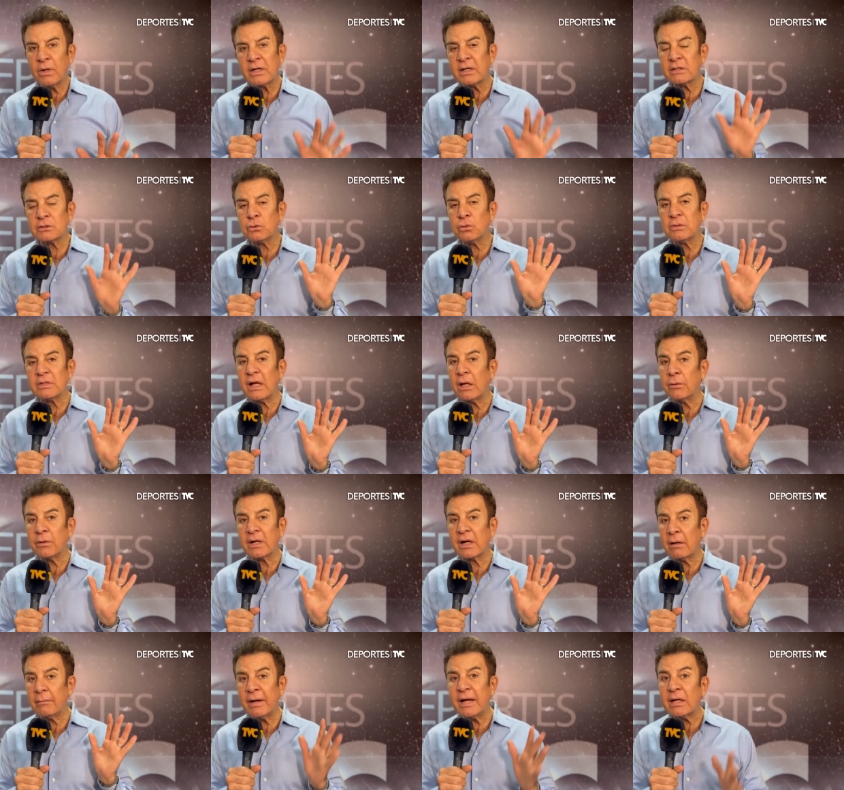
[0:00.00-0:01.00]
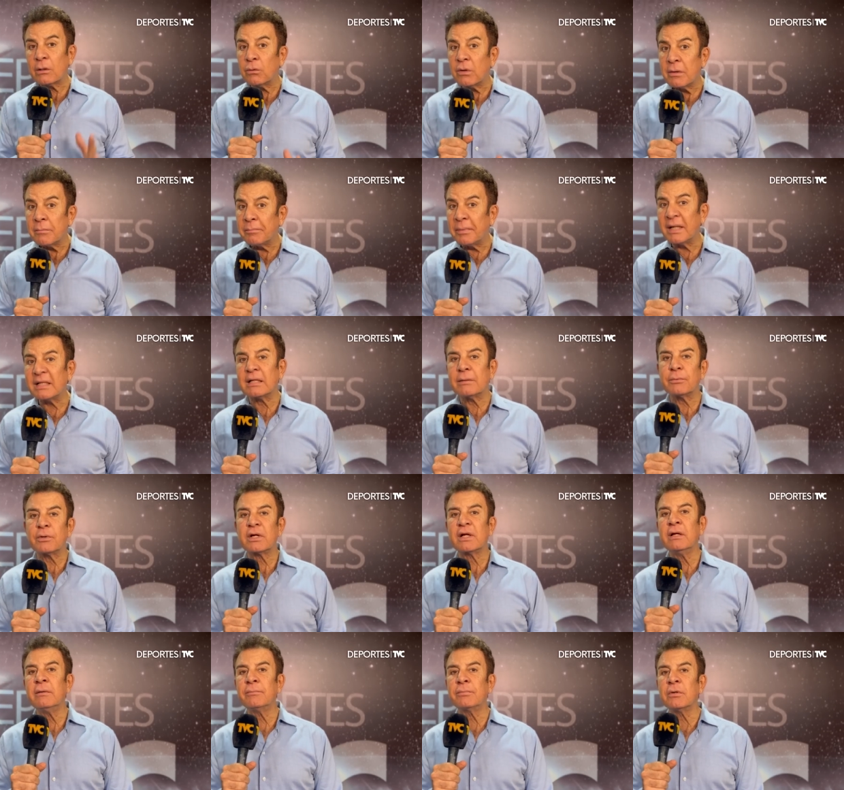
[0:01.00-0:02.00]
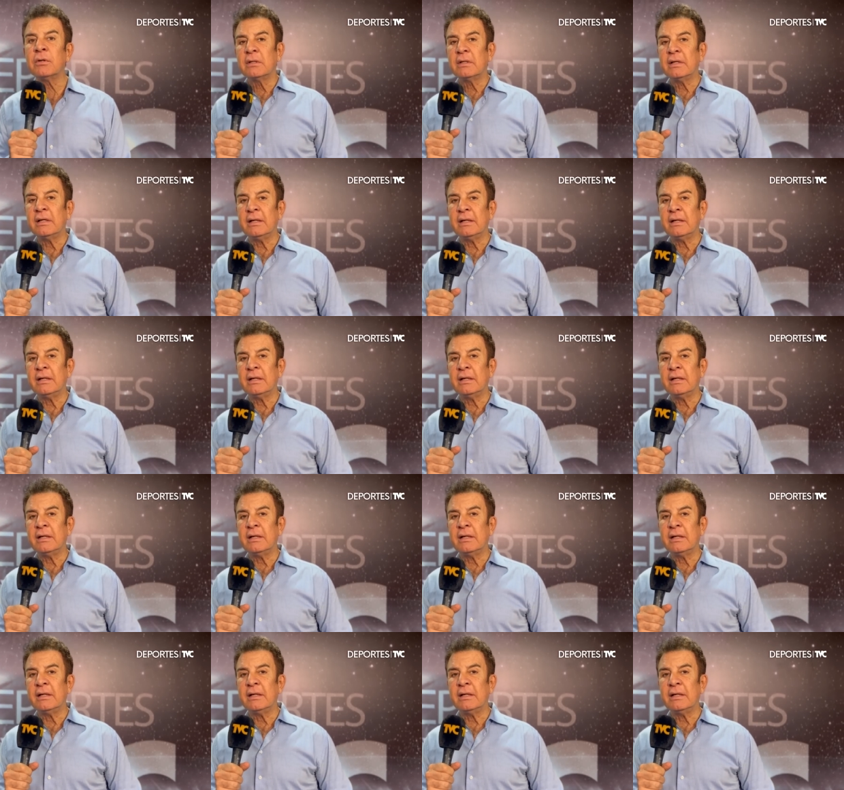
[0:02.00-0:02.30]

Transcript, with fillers: resultado en Jamaica, un empate, por ejemplo,